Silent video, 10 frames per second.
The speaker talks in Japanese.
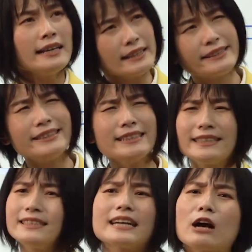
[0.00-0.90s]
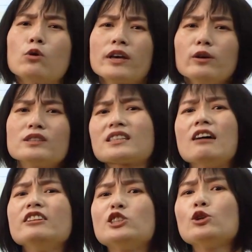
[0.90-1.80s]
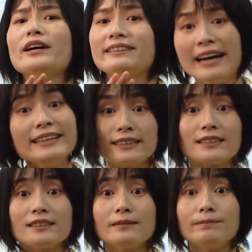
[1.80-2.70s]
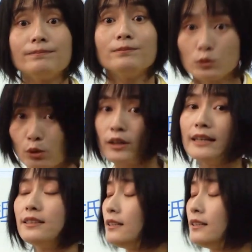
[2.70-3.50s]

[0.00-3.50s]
いちいち過去形を使う必要はないです。という感じで